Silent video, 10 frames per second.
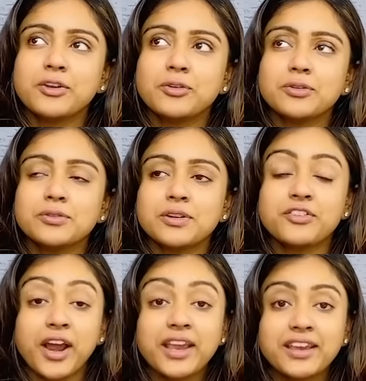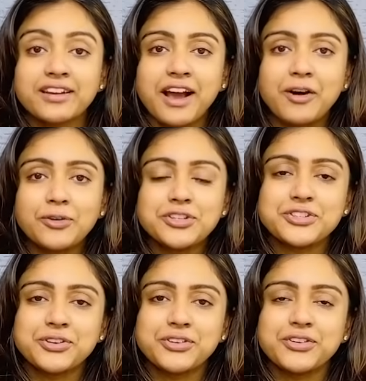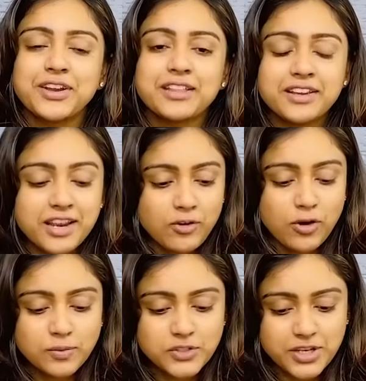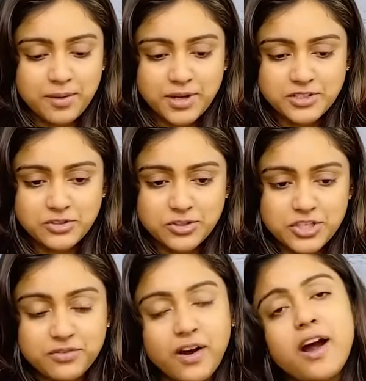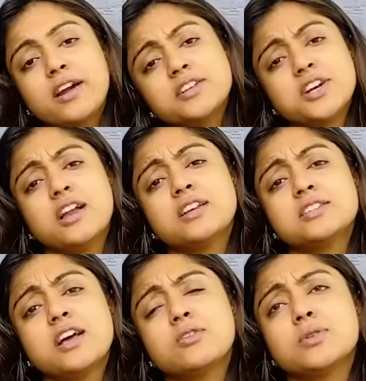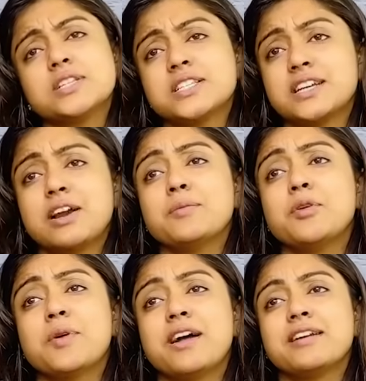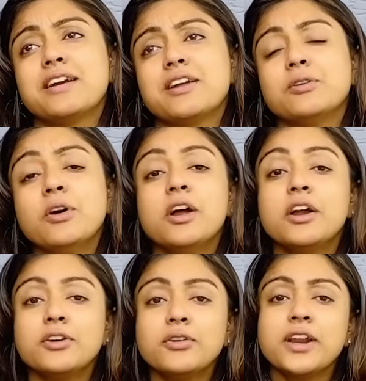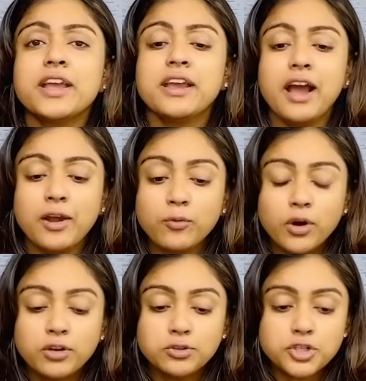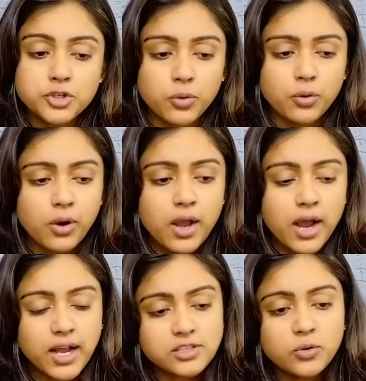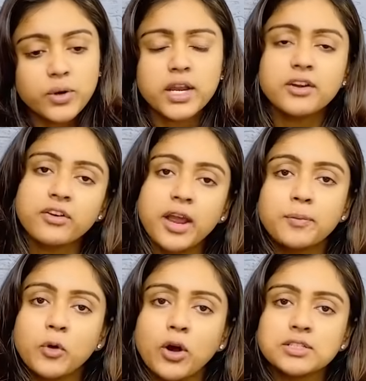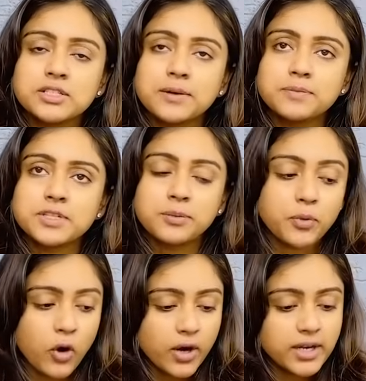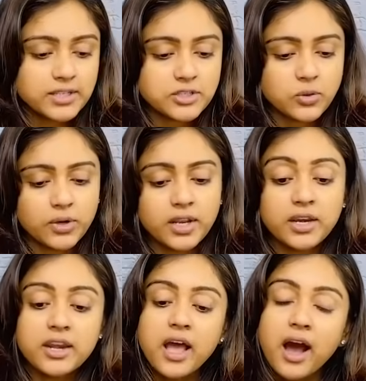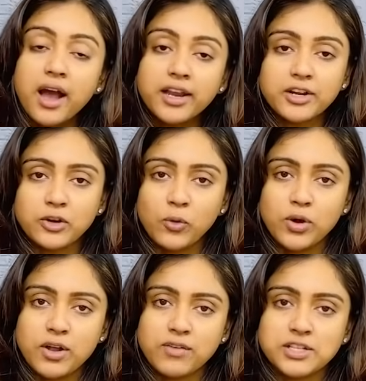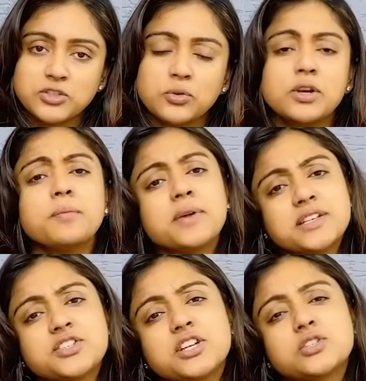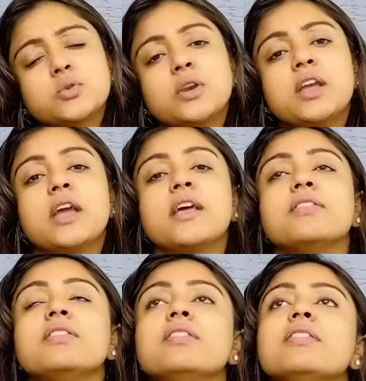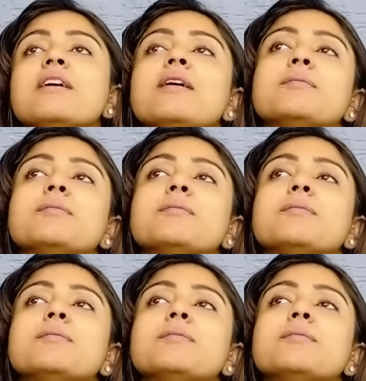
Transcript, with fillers: యునో ట్రయింగ్ ఇట్ అవుట్ సో ఇది నేను ఆల్మోస్ట్ త్రీ మంత్స్ నుంచి వాడి చాలాసార్లు ఇన్స్టాగ్రామ్లో మాట్లాడాను టుడే ఐ వాంట్ టు షో అసలు ఈ ట్రైబ్ కాన్సెప్ట్స్ ప్రోడక్ట్స్ తోటి నా ఇంట్లో ఉన్న వస్తువుల్ని మిక్స్ చేసుకుని ఎంత